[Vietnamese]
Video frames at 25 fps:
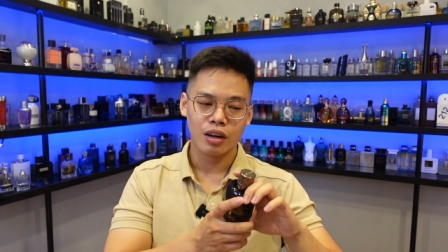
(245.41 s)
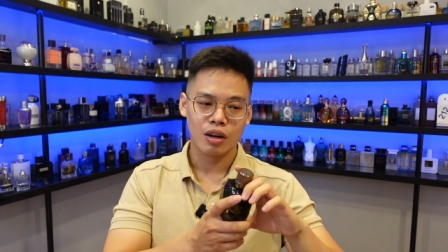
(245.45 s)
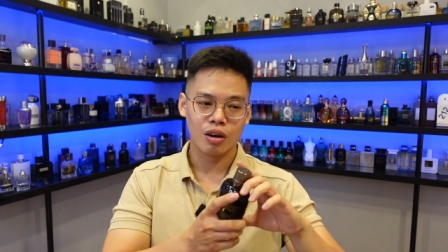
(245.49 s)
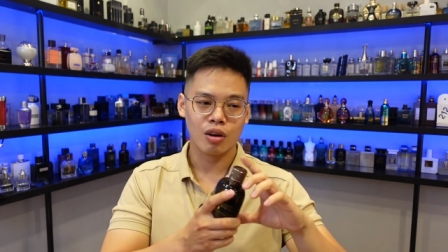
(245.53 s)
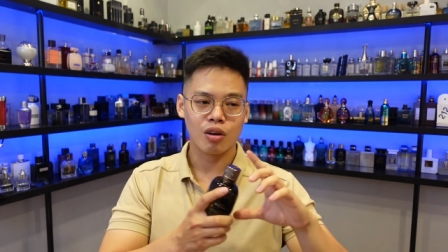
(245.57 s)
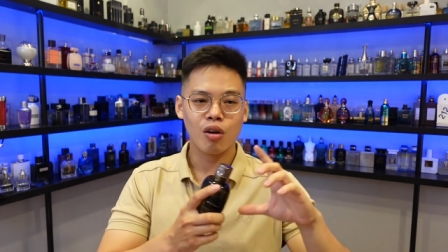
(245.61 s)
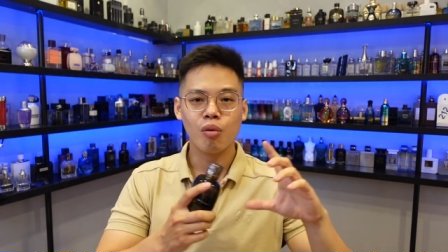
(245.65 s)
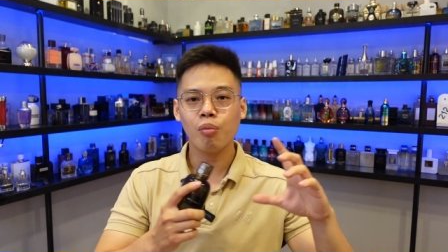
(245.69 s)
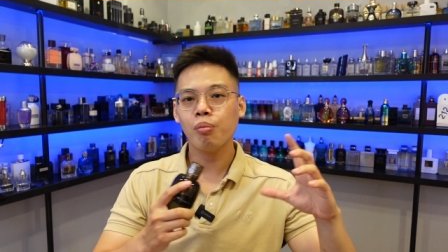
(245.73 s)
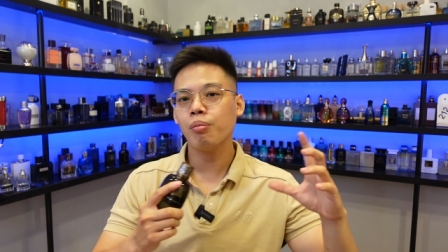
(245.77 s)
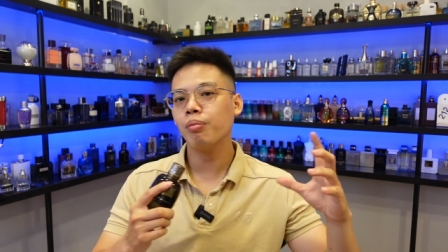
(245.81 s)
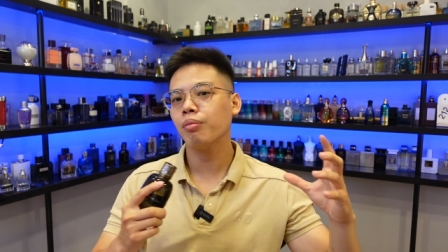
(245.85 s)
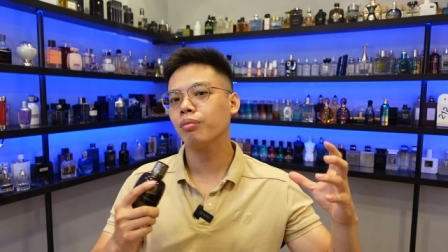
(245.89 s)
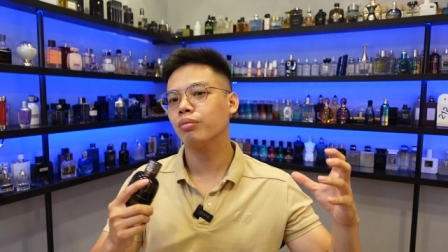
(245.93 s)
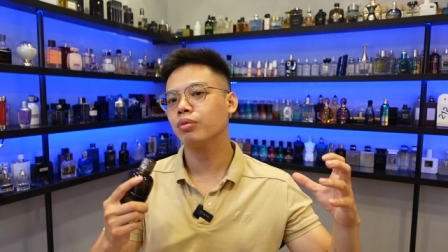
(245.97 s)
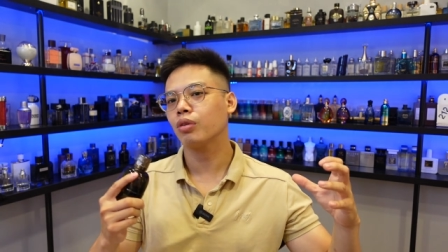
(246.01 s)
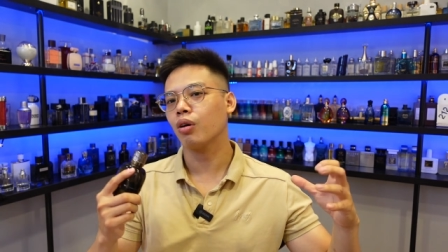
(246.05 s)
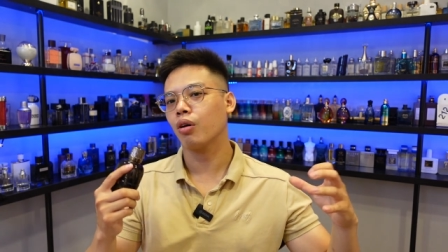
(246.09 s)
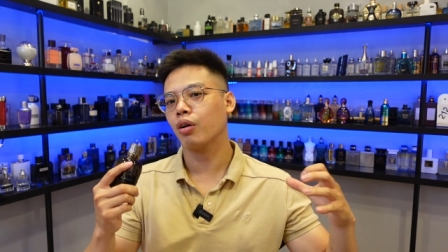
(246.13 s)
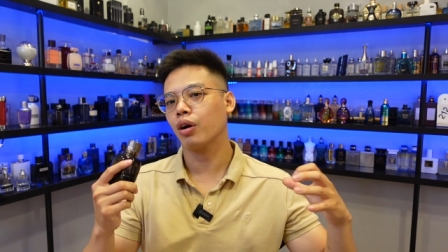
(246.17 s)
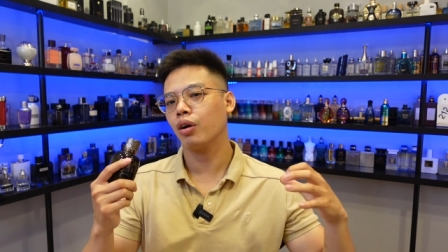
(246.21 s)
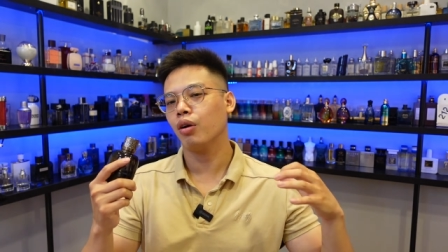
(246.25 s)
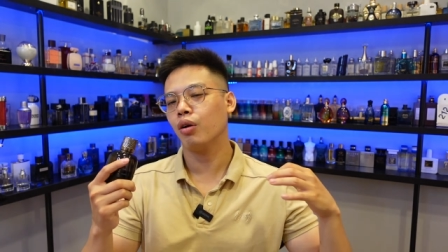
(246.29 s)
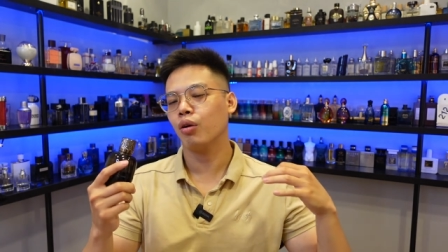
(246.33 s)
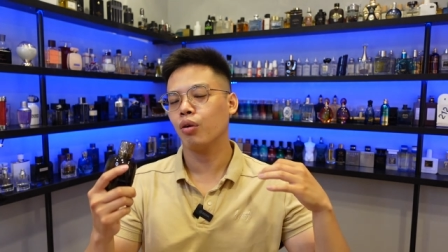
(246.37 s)
nó không
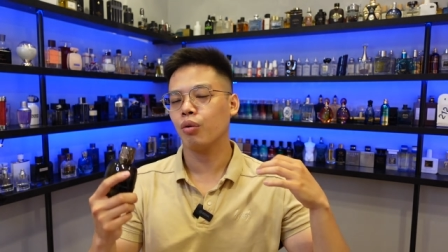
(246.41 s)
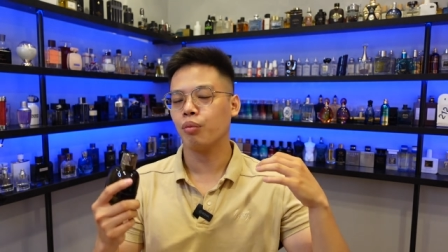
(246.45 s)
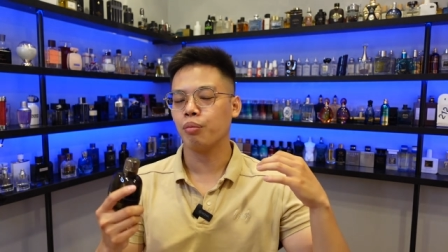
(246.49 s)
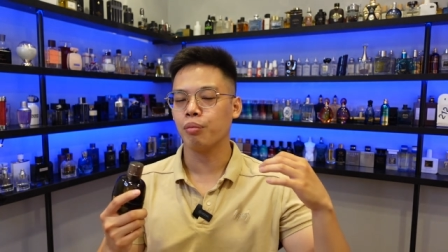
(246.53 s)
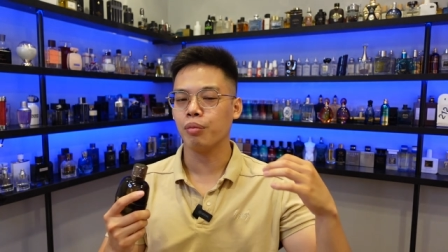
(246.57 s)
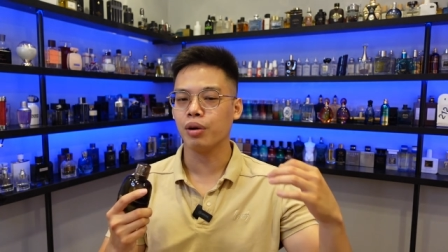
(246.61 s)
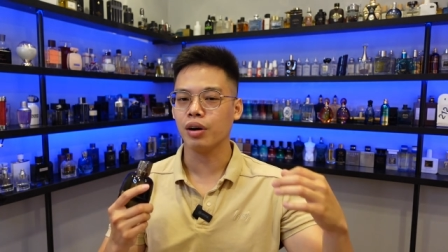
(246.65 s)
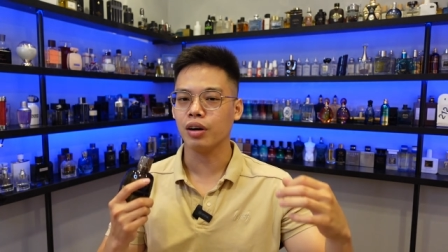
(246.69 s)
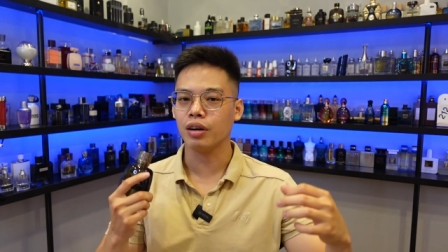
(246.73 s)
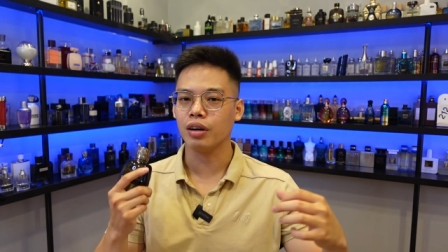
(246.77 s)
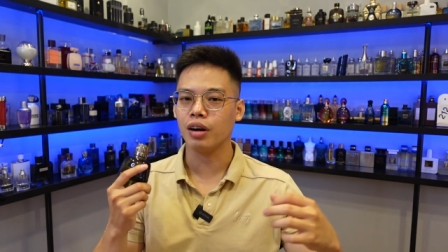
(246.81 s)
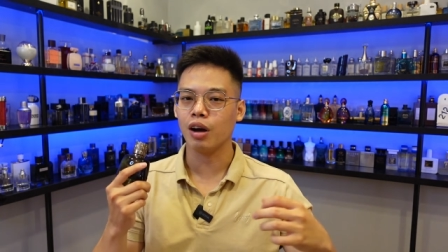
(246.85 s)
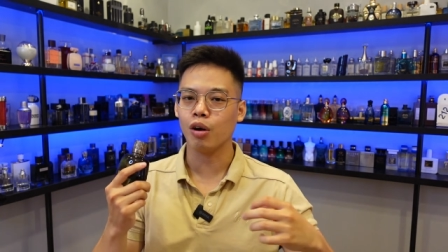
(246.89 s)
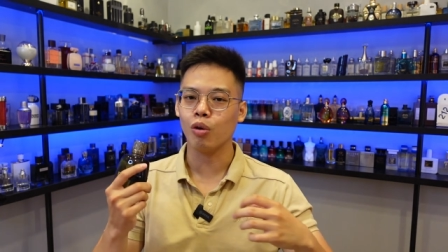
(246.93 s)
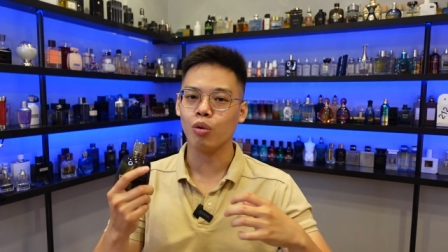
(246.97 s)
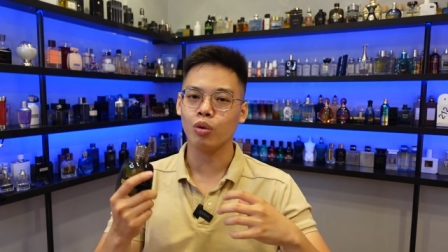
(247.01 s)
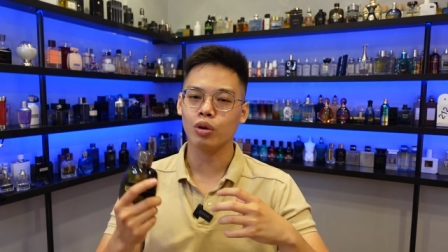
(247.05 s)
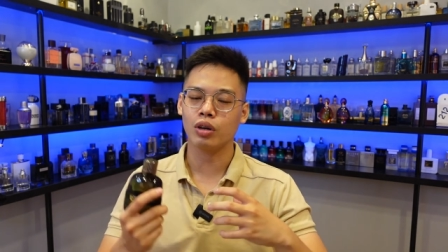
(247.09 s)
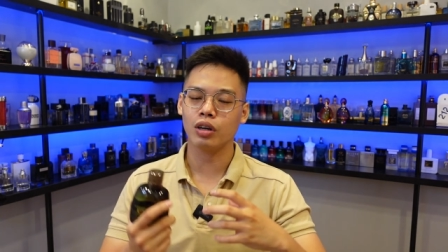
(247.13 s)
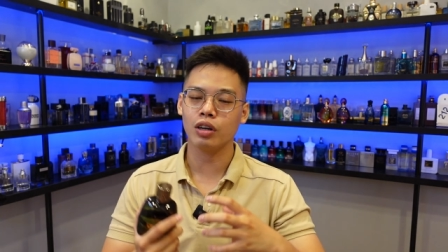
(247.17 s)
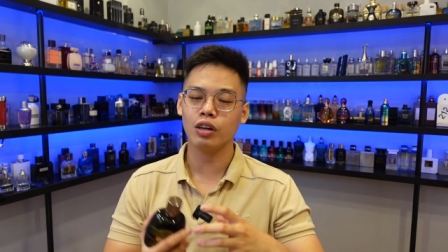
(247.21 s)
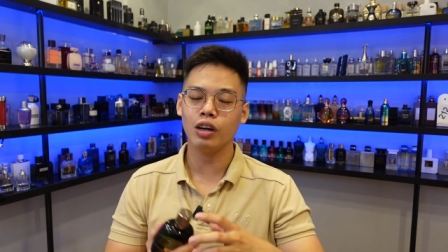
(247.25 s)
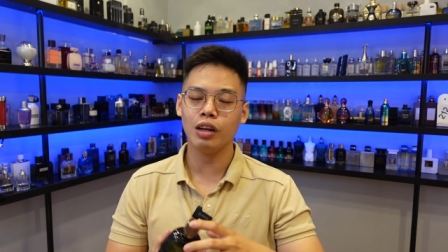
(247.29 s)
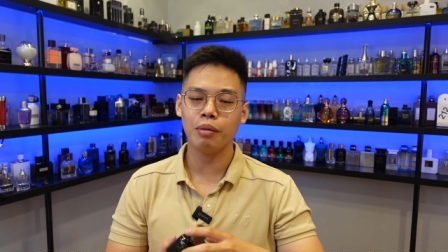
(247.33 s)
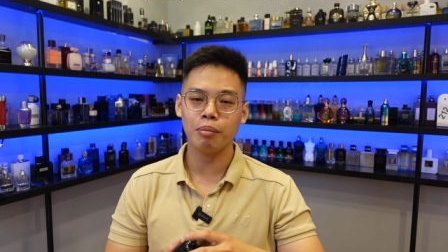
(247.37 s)
có cái độ mở
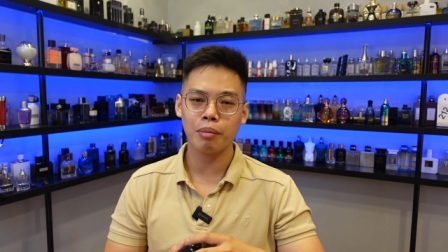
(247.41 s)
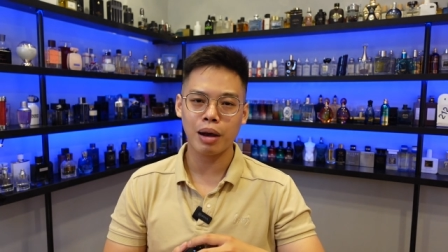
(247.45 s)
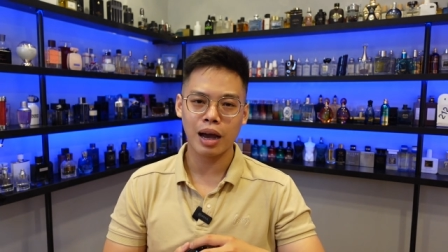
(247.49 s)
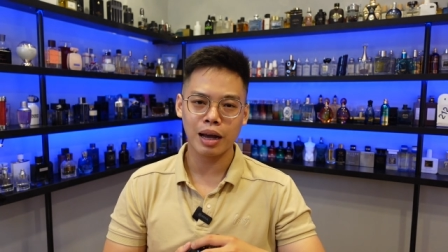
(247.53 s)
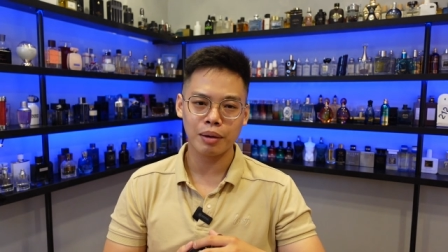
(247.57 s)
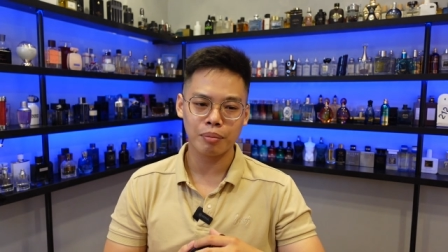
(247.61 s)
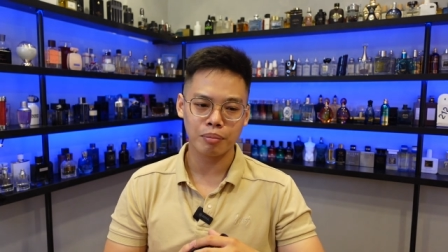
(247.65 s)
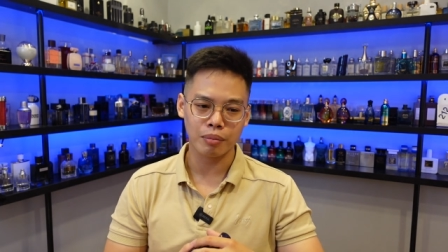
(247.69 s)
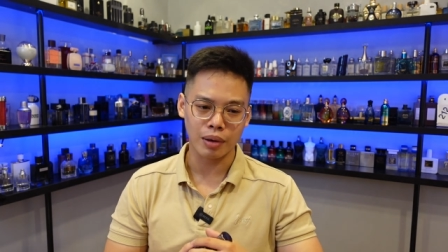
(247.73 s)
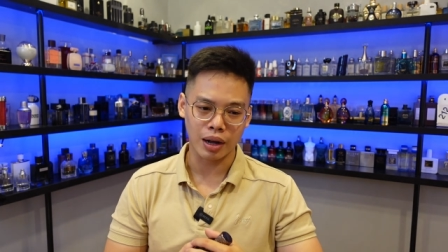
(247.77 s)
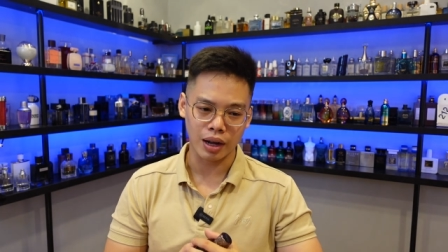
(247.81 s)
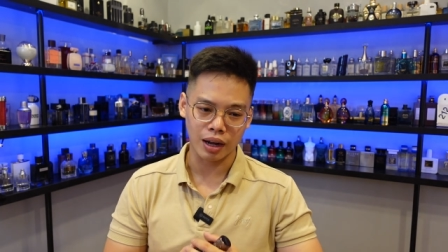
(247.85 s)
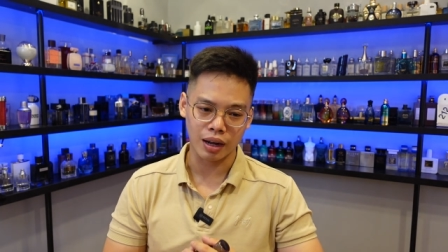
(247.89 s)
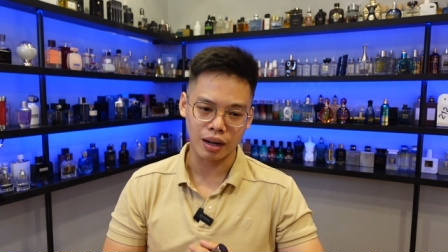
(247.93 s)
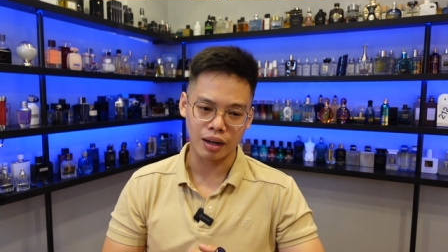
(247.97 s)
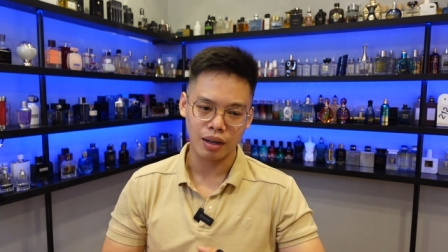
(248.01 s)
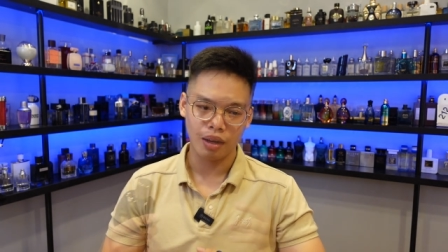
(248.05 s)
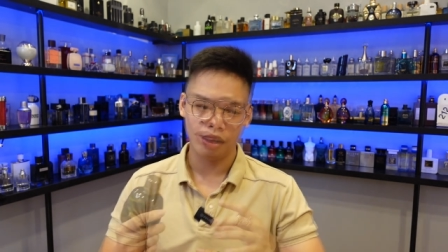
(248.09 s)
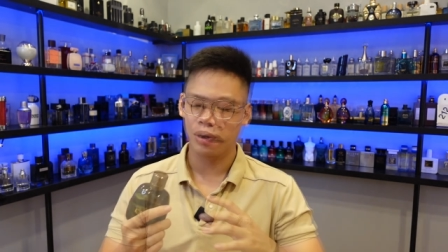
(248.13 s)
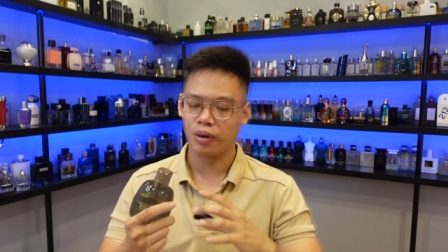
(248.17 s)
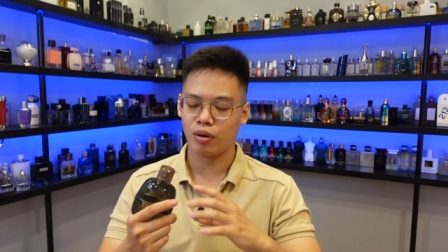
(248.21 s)
đầu tươi mát bằng